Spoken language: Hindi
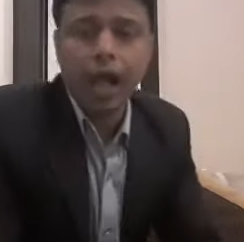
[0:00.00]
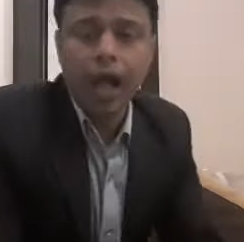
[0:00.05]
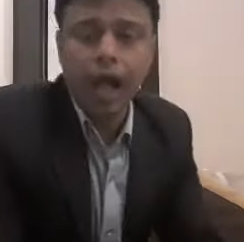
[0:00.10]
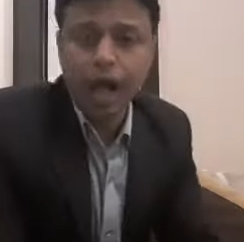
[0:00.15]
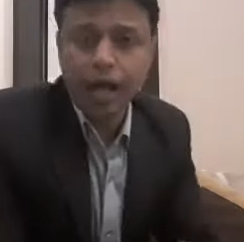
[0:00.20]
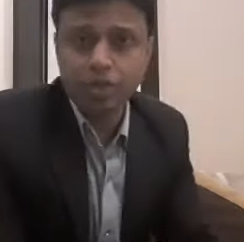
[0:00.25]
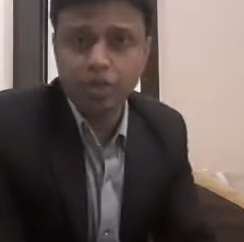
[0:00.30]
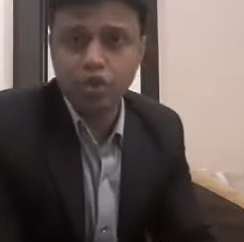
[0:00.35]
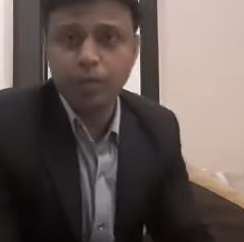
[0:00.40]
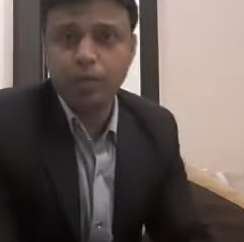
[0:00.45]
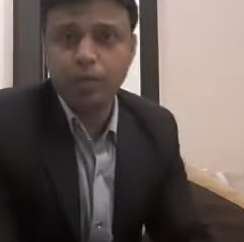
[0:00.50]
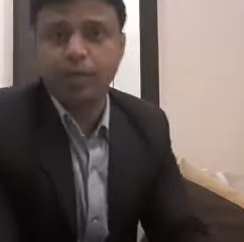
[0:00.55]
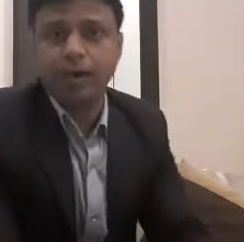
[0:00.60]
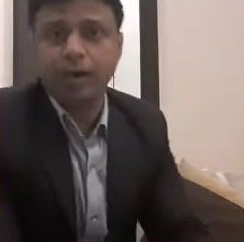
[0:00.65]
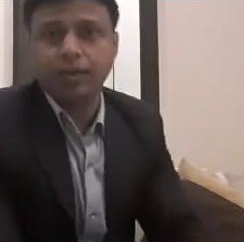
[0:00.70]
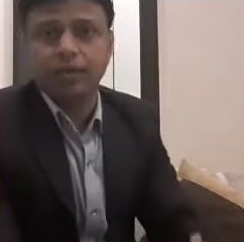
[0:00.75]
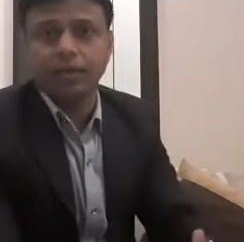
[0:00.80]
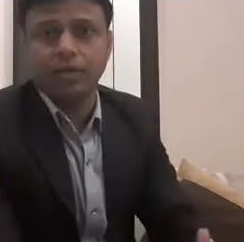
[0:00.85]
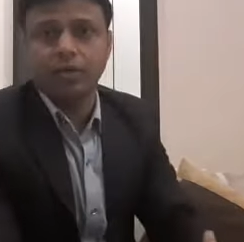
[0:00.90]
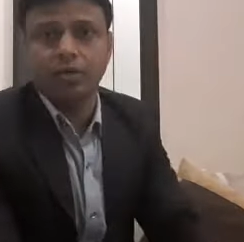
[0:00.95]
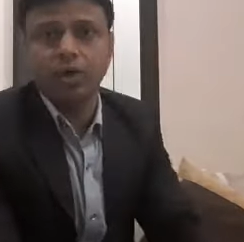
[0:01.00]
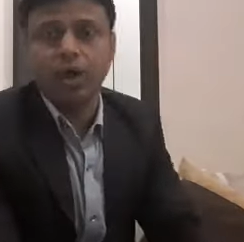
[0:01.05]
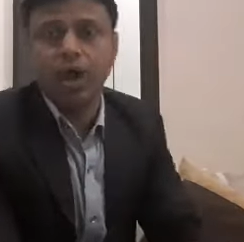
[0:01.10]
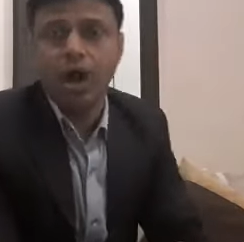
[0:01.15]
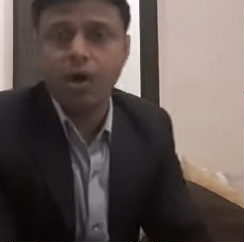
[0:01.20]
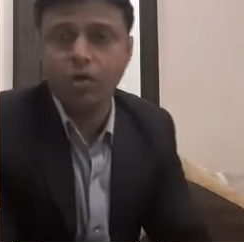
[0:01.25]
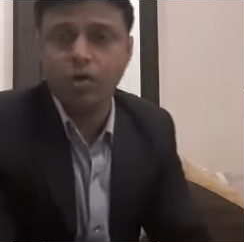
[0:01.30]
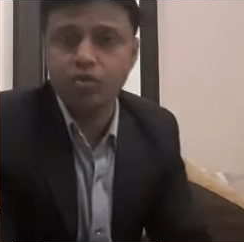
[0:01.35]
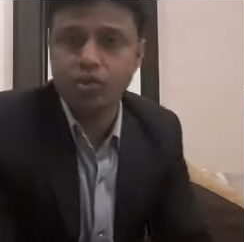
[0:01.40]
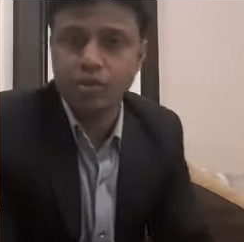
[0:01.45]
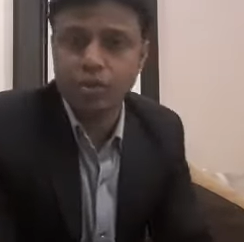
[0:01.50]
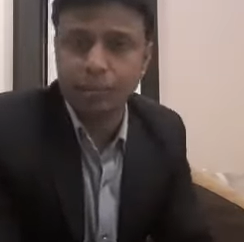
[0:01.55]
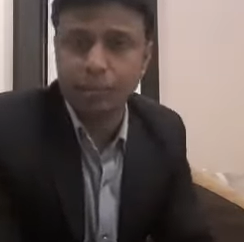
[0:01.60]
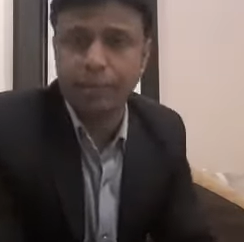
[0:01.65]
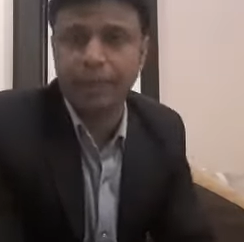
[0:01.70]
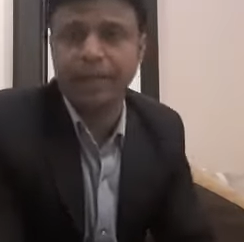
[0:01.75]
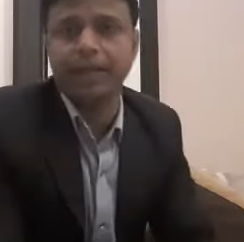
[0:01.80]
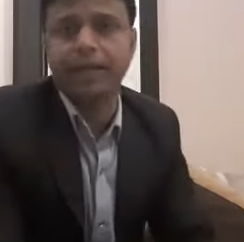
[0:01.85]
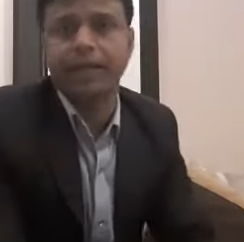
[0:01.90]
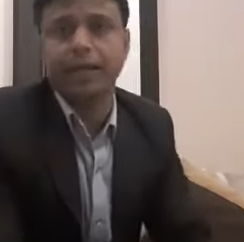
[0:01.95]
आज जो मैं बात करूंगा हाउस
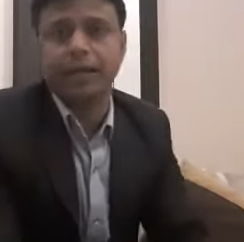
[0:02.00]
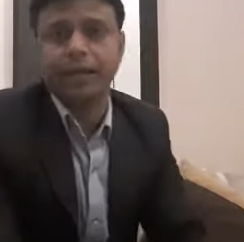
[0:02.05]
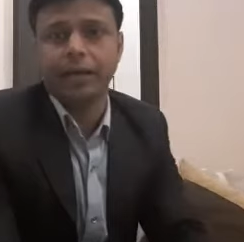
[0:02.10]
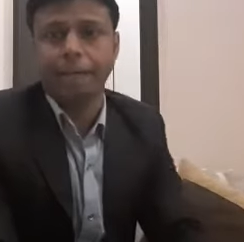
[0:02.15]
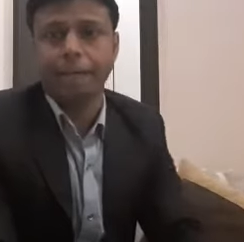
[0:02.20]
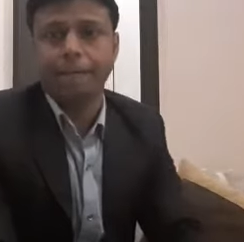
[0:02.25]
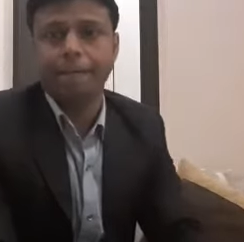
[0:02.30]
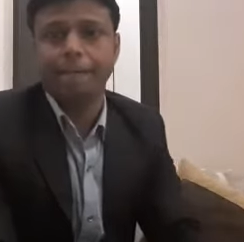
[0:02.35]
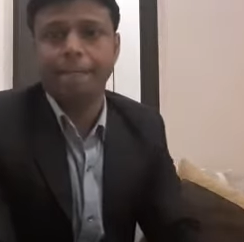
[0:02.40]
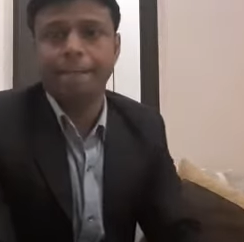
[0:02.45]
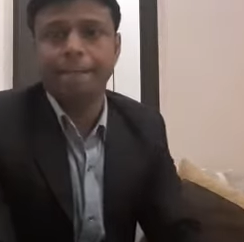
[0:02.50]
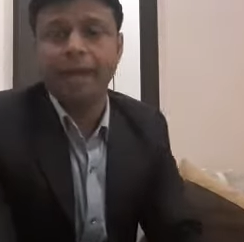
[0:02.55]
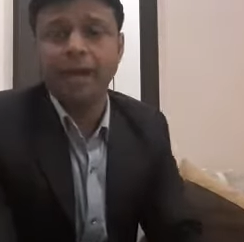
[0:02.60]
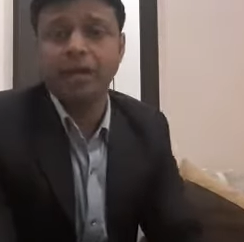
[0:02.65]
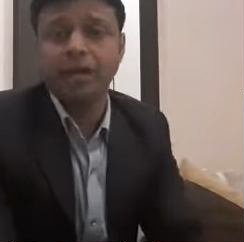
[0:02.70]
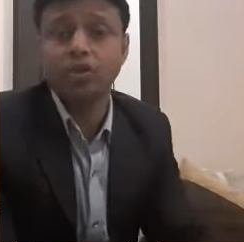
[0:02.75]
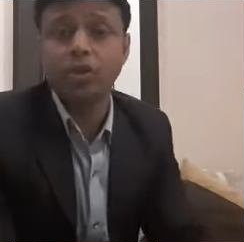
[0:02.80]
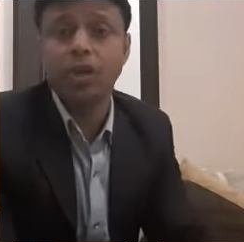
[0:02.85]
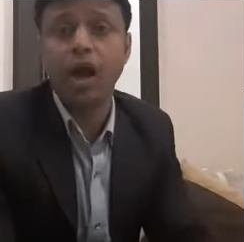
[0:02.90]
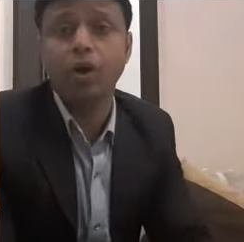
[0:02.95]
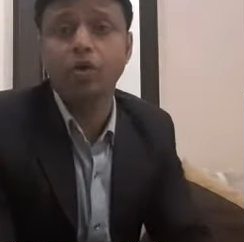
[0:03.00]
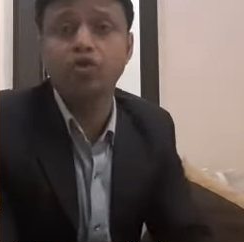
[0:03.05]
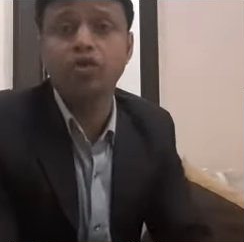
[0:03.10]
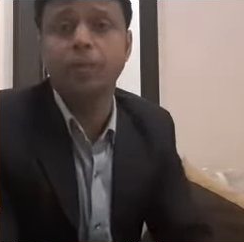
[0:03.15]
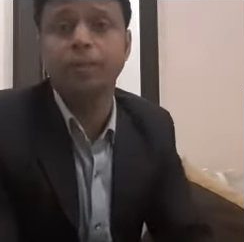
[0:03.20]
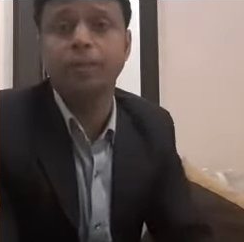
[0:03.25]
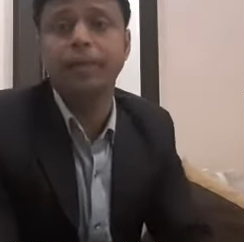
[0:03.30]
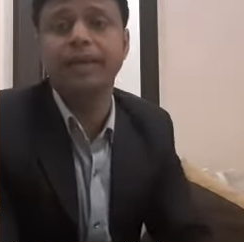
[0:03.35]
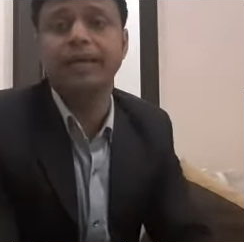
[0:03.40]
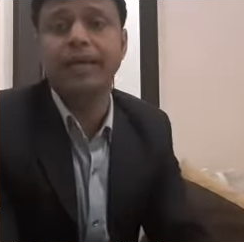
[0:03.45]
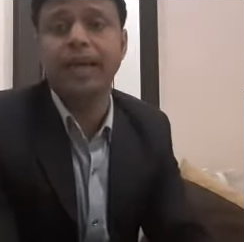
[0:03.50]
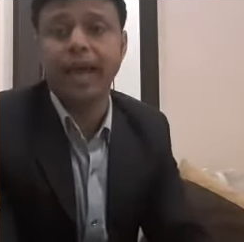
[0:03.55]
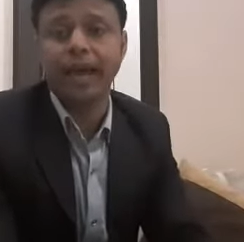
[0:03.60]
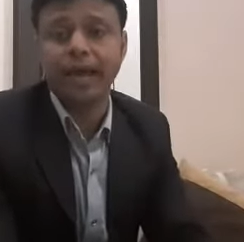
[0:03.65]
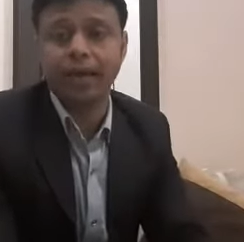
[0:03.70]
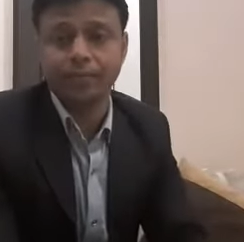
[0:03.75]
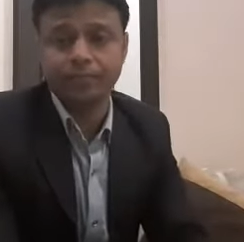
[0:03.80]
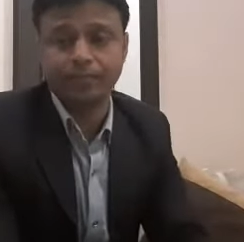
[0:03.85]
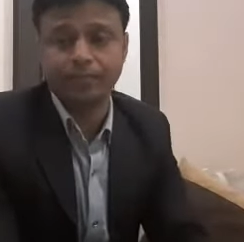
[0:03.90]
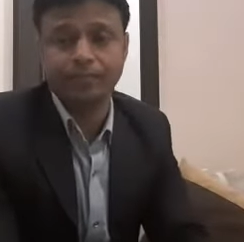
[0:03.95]
कीपिंग लेके एक्चुअली हाउस कीपिंग क्या
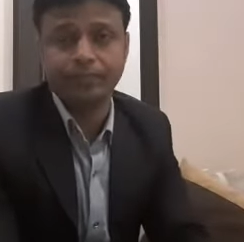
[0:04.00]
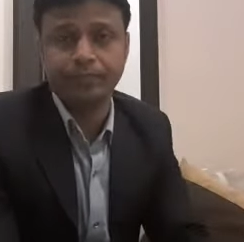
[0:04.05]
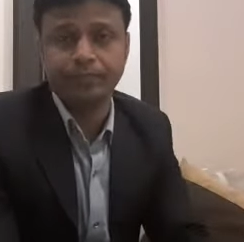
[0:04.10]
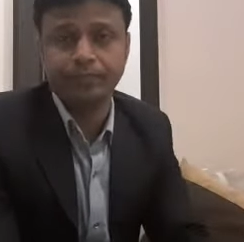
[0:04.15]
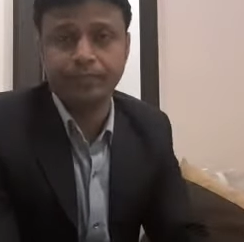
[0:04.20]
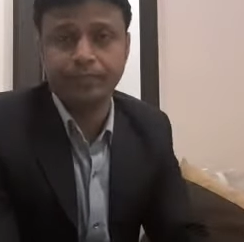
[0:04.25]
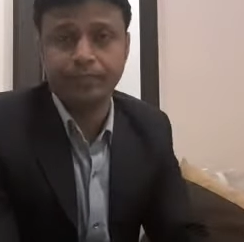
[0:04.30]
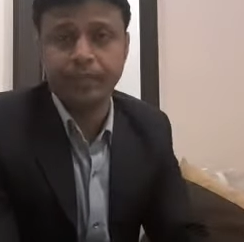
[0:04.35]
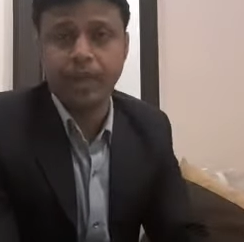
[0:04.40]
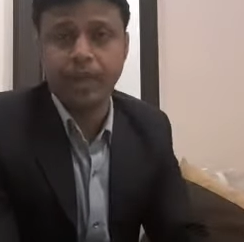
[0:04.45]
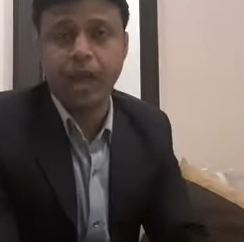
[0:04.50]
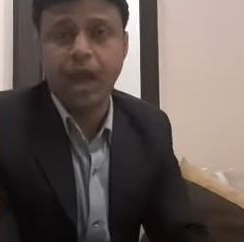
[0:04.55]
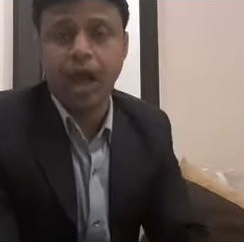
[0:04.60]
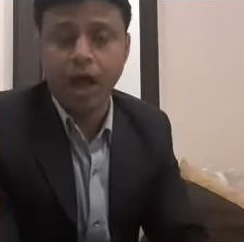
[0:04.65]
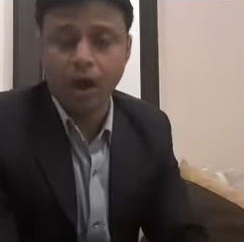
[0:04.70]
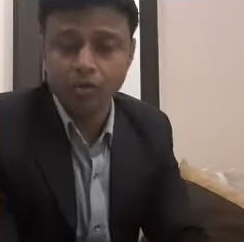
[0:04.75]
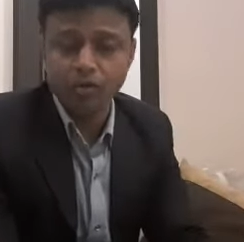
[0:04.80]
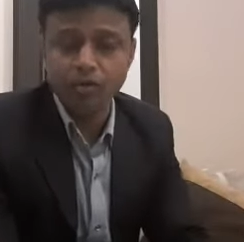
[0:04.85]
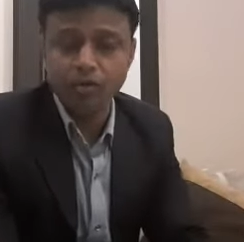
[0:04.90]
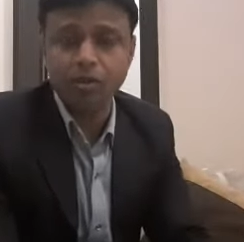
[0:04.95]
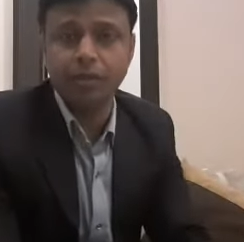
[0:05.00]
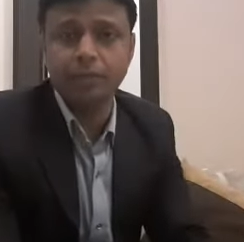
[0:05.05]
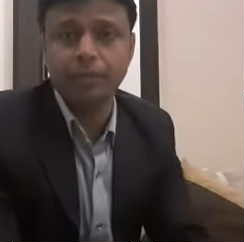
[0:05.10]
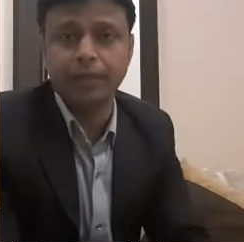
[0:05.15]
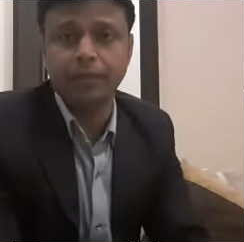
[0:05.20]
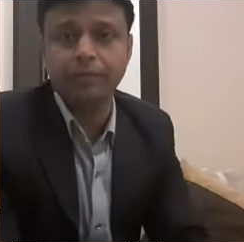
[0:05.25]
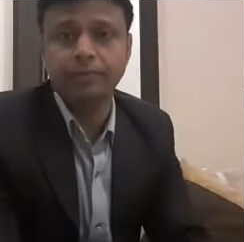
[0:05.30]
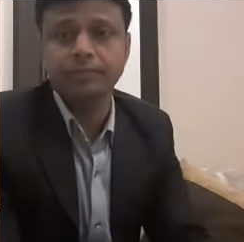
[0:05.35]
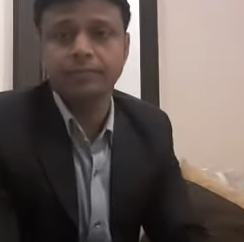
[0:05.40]
है हाउस कीपिंग